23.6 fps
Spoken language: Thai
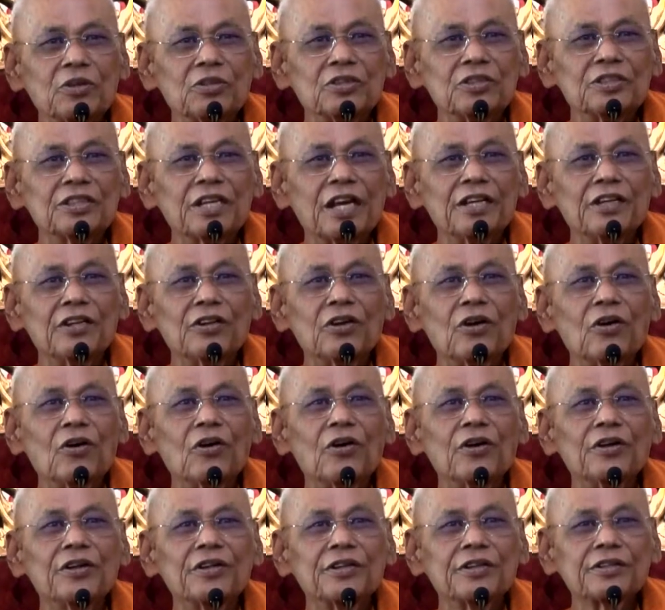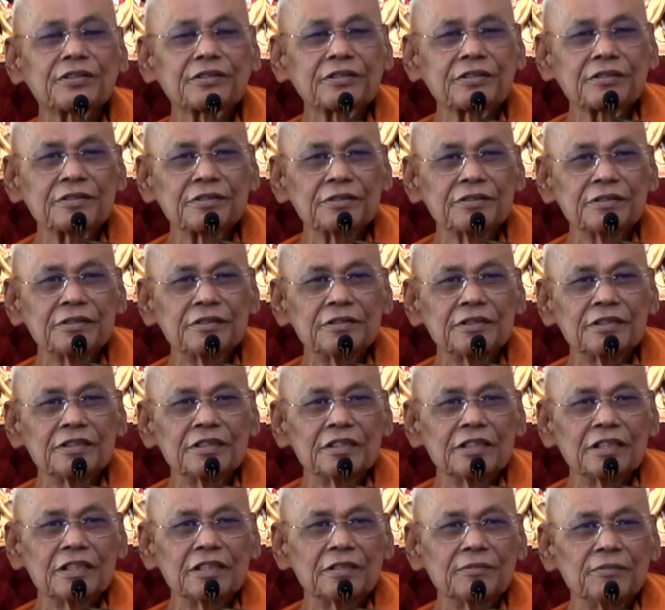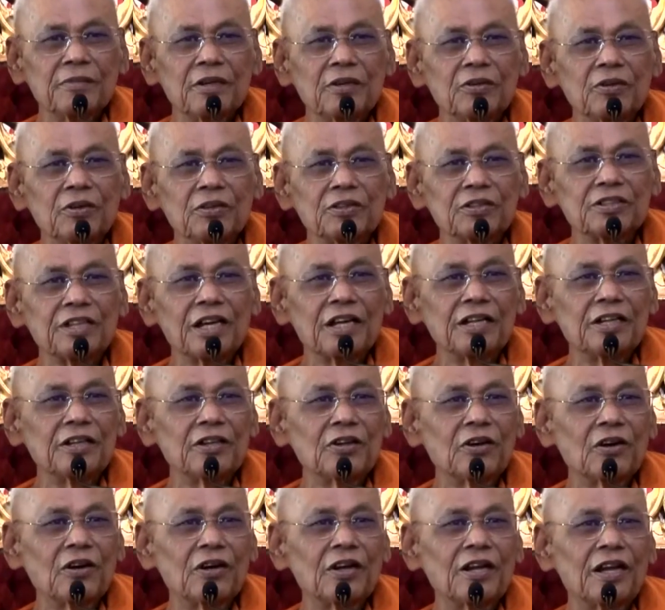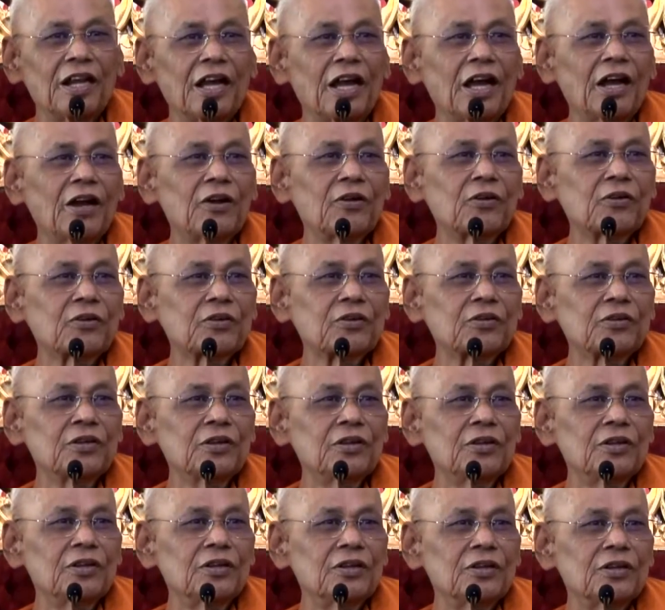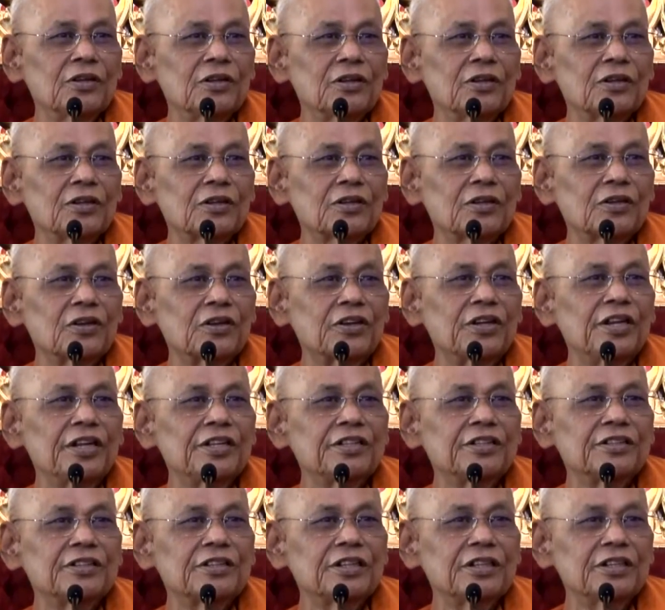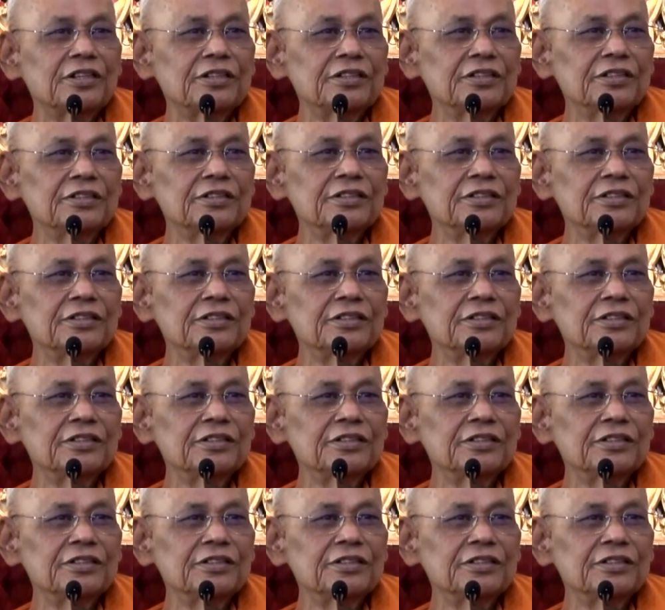คนใจลอย เมื่อคนใจลอยแล้วก็คิดถึง